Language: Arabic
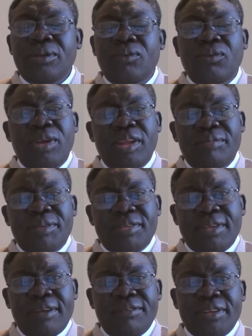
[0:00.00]
ولا
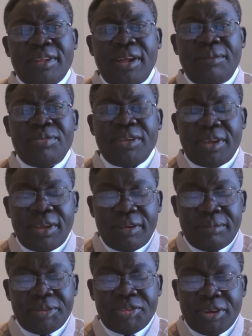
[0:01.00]
مسافة خمسة
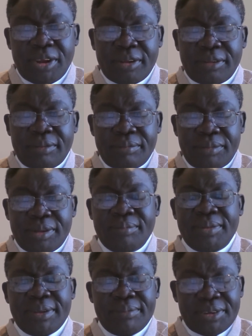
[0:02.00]
كيلومترات من
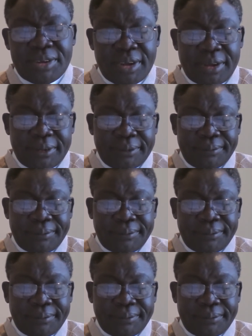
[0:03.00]
البيت بتاعك